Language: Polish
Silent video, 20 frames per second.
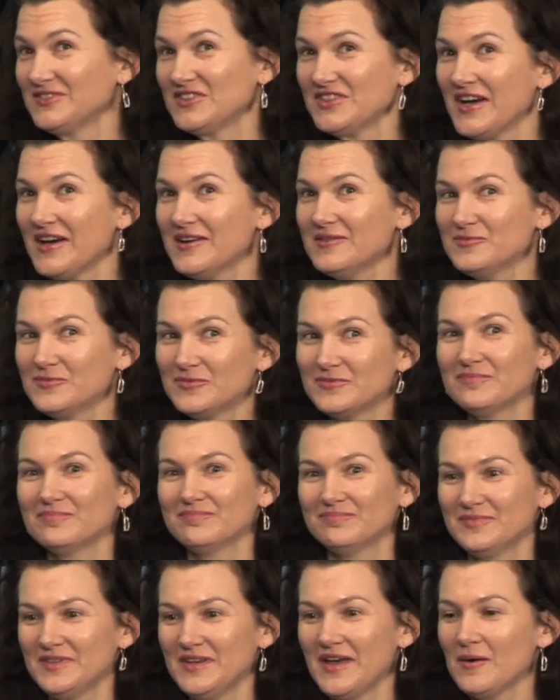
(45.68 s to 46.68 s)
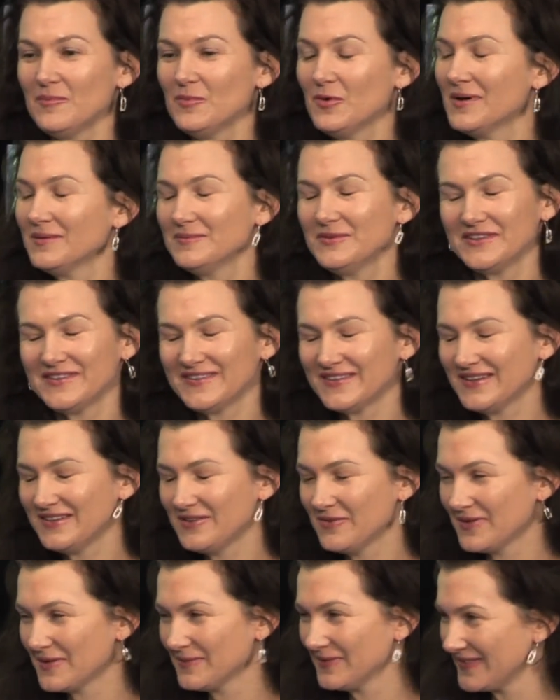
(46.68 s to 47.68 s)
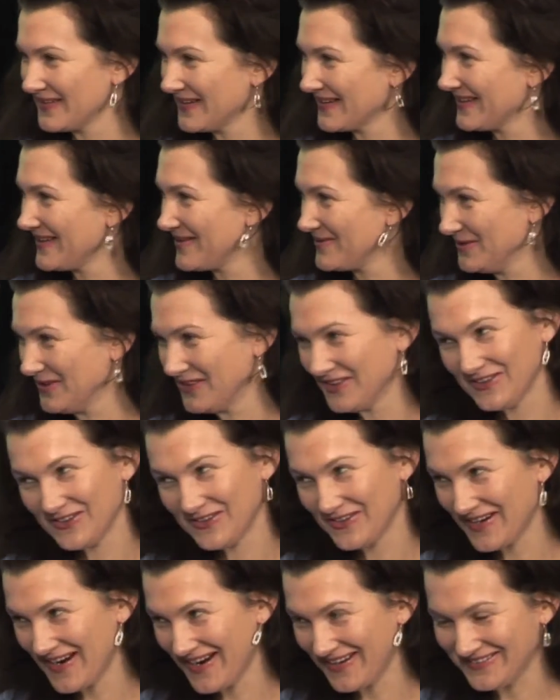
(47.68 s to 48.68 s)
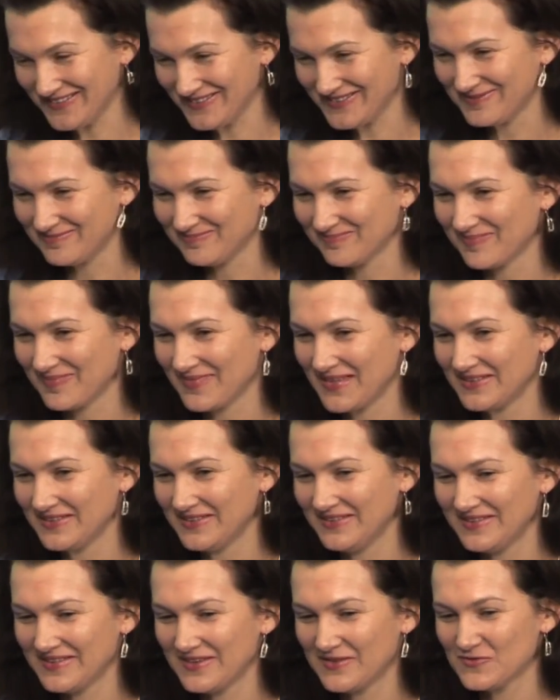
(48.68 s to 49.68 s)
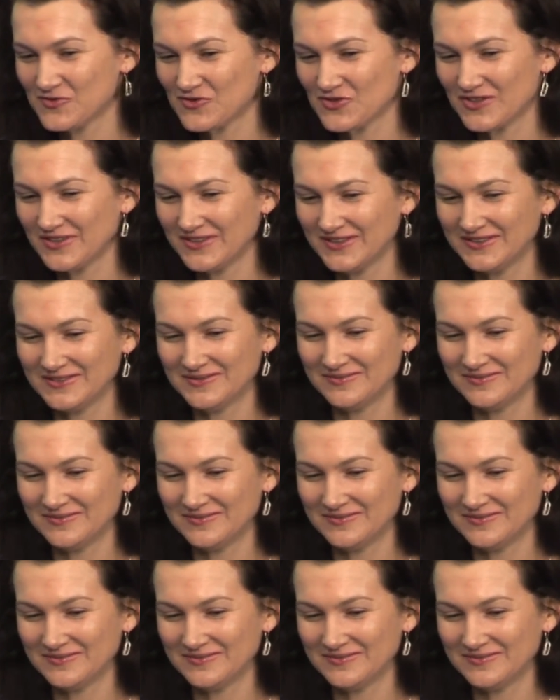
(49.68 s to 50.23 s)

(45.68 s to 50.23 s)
chciałam, ja byłam niestety w Amsterdamie tylko raz i zawsze